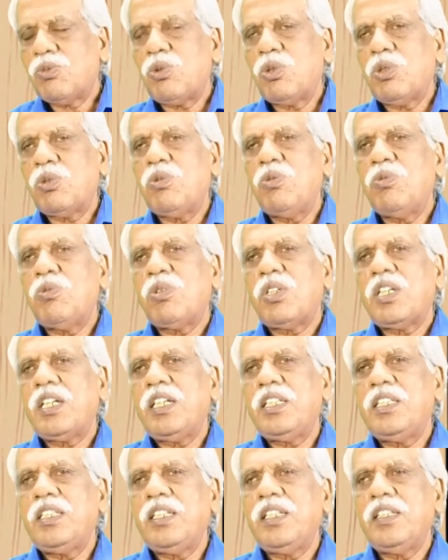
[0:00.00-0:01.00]
கொடுக்கவும்
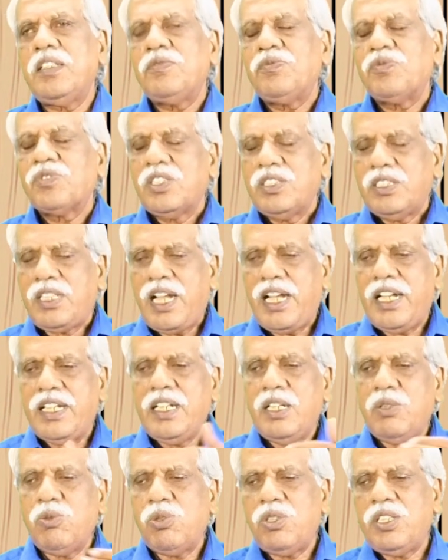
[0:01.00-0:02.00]
கொடுக்காது
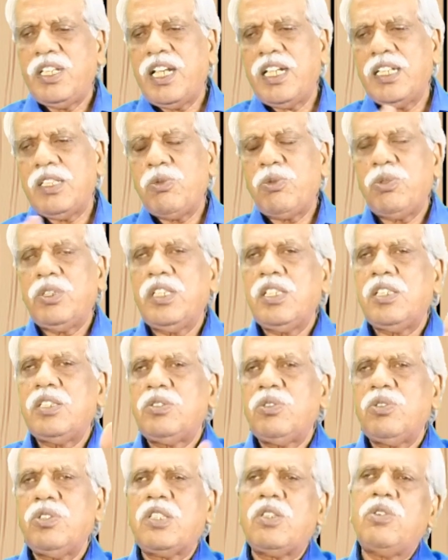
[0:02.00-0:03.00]
தானே உருட்டி அங்கே உருட்டி
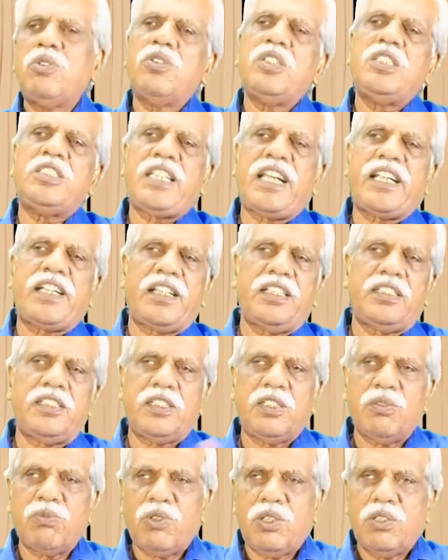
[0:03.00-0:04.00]
இருட்டு கண்டுபிடி சாக்கடையில்
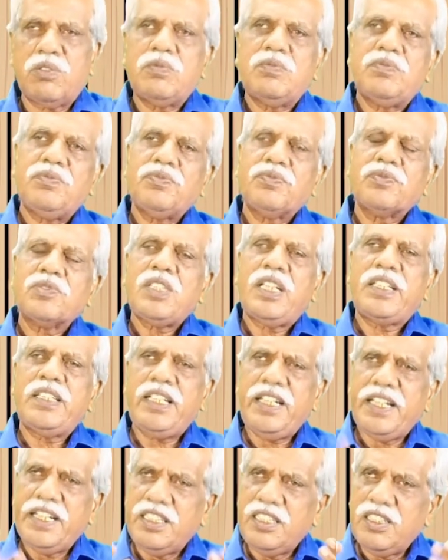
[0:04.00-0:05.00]
நட்டு போயிடும்
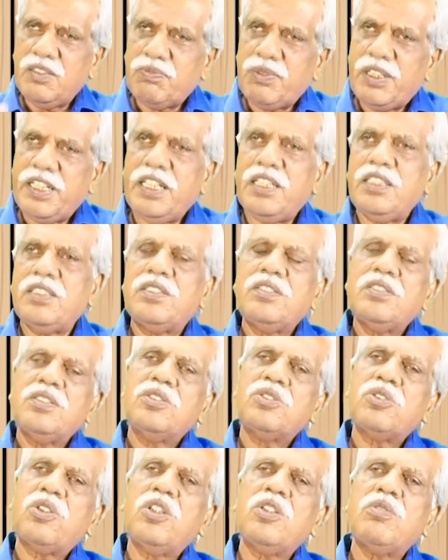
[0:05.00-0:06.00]
அதனால் என்ன பயன்
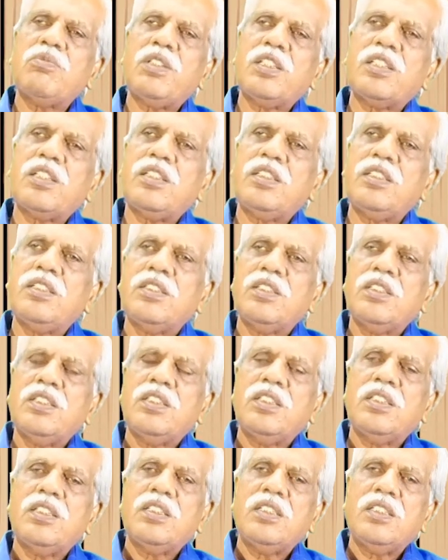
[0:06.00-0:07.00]
சொல்லுங்கள் பார்க்கலாம்
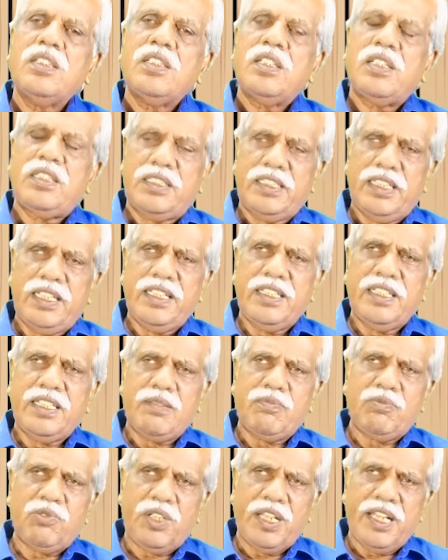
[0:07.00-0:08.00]
அதனால்
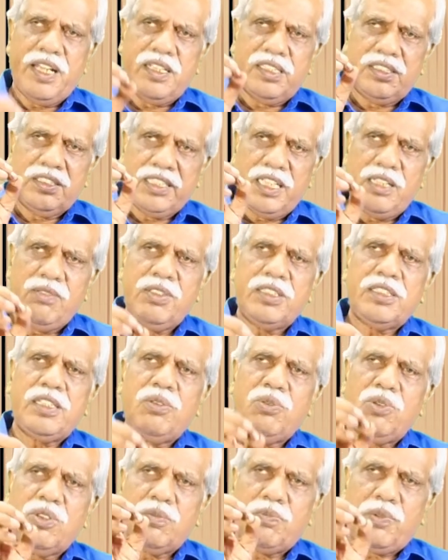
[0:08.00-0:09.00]
நம்முடைய
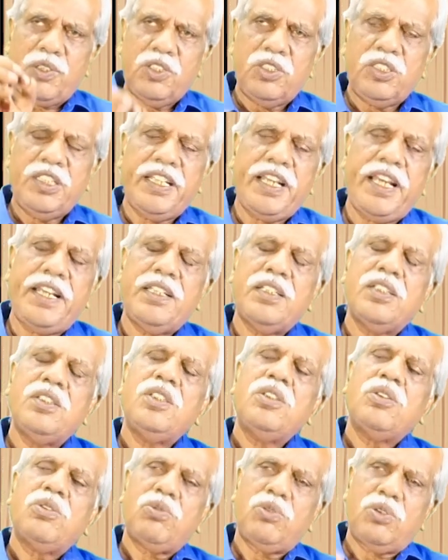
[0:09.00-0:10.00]
செல்வத்தில் ஒரு பகுதியை
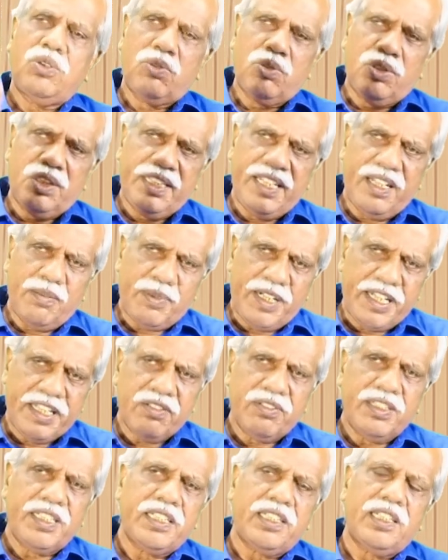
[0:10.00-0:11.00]
ஒரு குழந்தைய
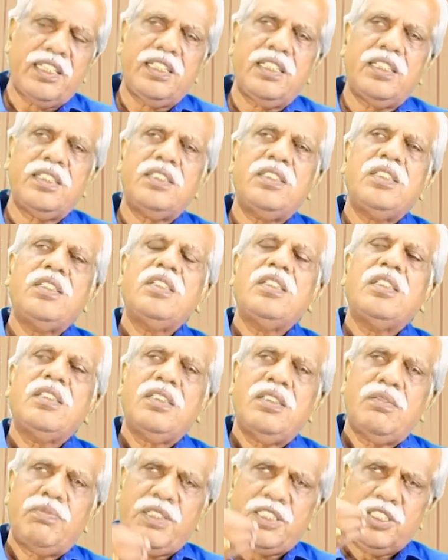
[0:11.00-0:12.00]
படிக்க வைக்கலாம்
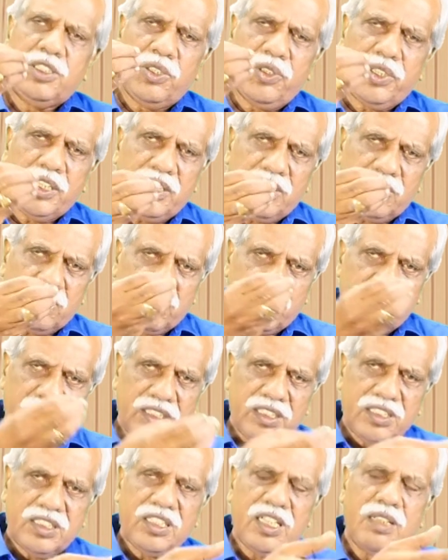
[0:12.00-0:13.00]
பசியோடு
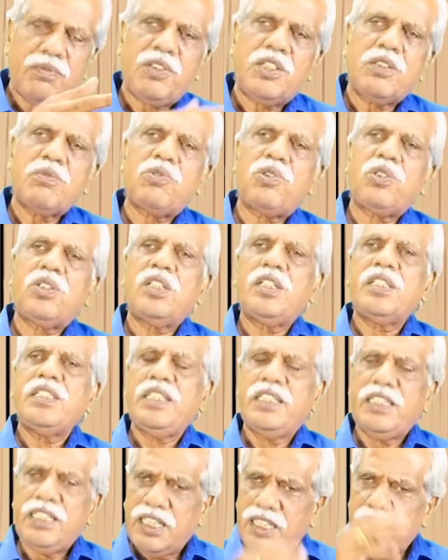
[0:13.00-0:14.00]
இருக்கிறவங்களுக்கு சாப்பாடு போடலாம்
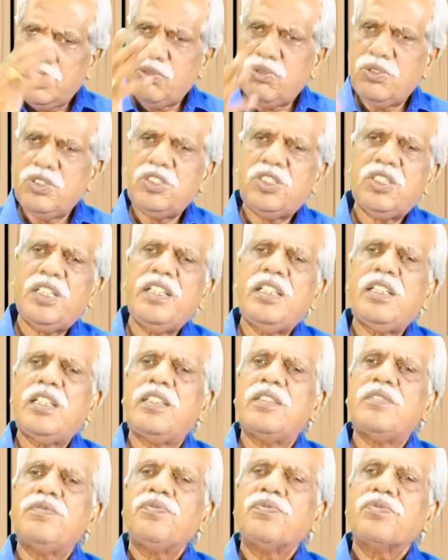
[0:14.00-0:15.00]
ஏதாவது ஒன்று
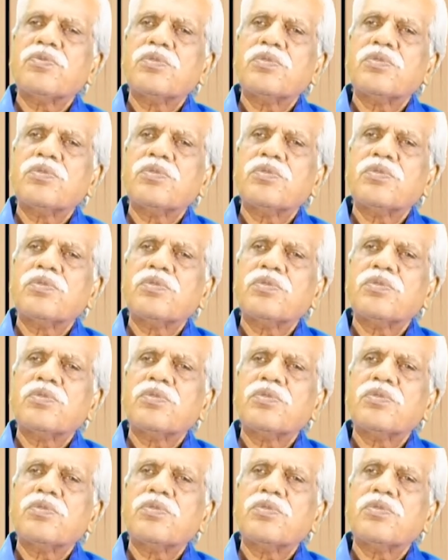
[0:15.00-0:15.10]
செய்யலாம்